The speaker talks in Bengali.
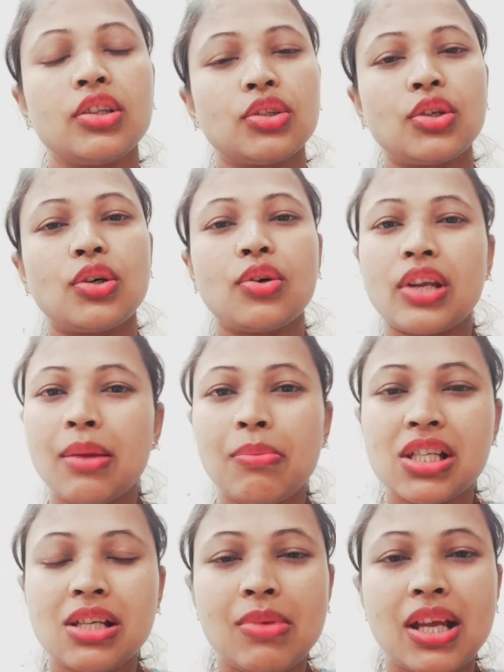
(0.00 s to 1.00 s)
তো অনেক
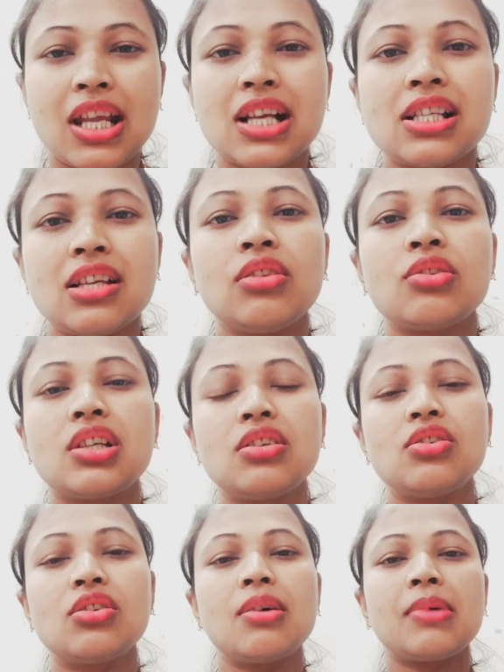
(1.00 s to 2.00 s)
বেশি বেড়ে যাচ্ছে তো সেই
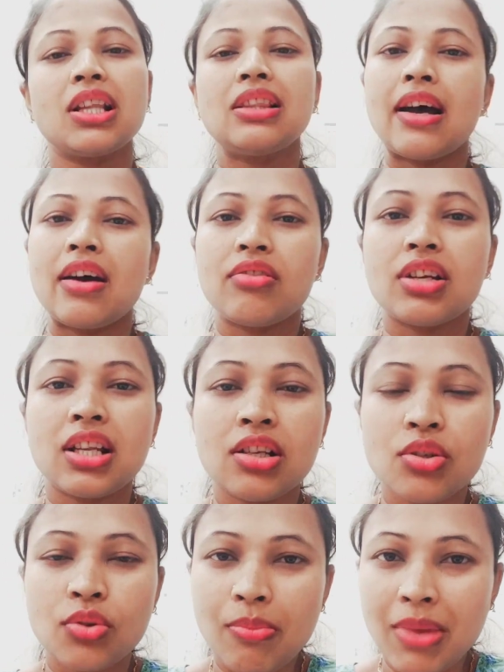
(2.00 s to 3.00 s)
জন্য আমাকে থাইরয়েডেরই
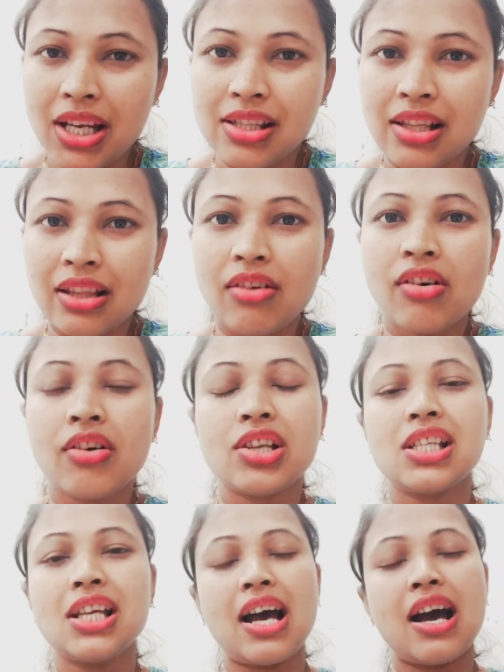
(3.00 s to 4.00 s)
শুধু মেডিসিন দেওয়া
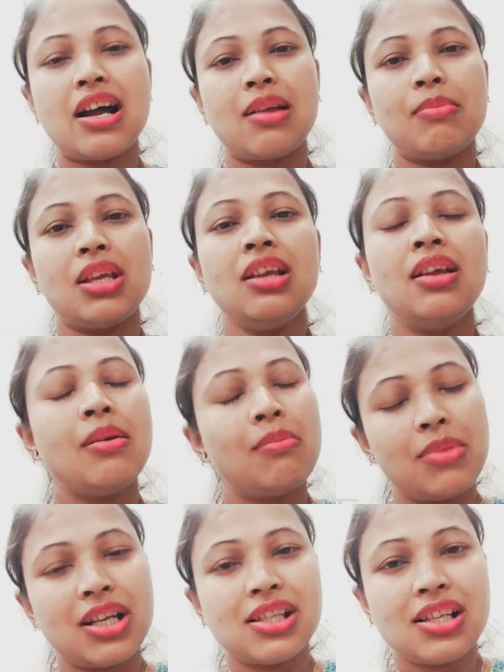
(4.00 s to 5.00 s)
হয়েছে আর আমি
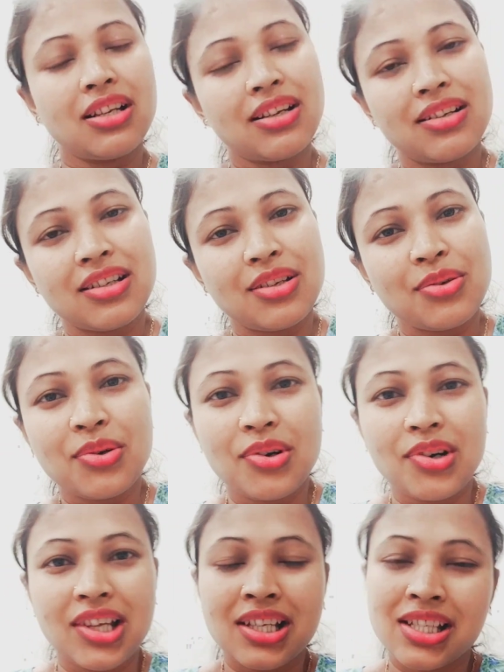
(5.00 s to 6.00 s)
মেডিসিন কন্টিনিউ
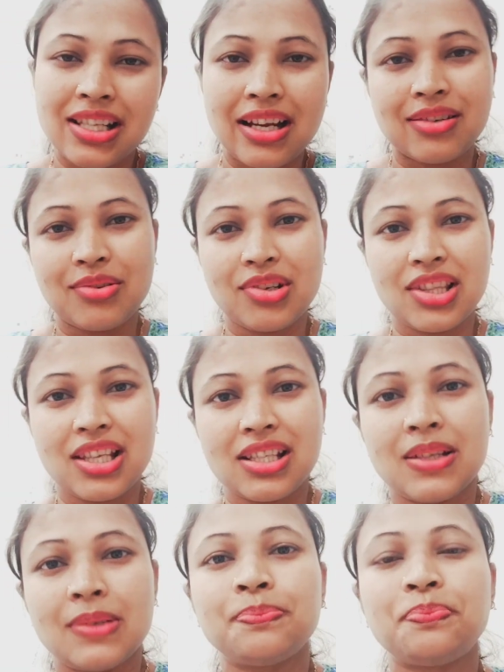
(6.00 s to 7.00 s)
করে স্টার্ট করে
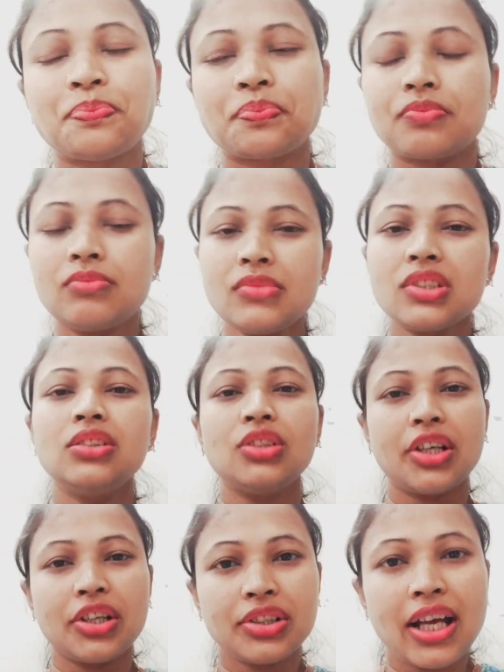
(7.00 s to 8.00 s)
দিয়েছি
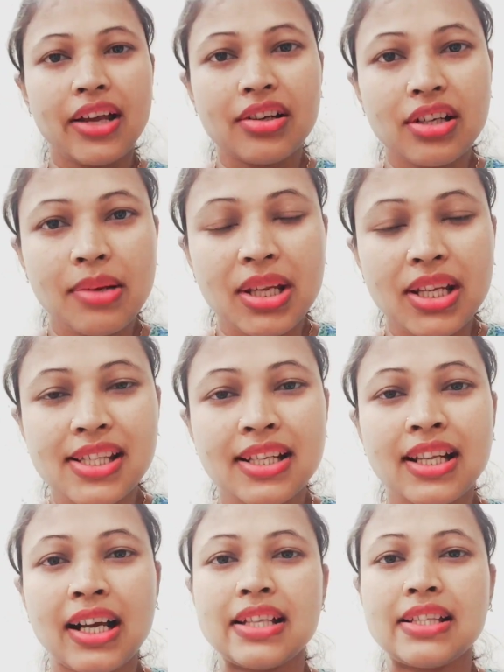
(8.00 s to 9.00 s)
তখন থাইরয়েডের
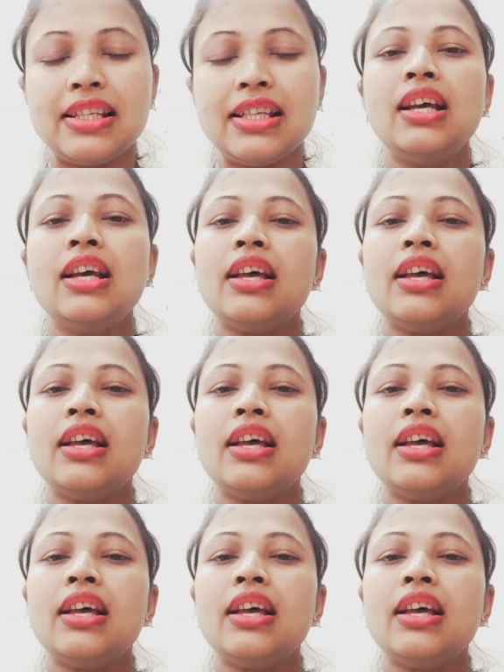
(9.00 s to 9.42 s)
মেডিসিনটা খাচ্ছি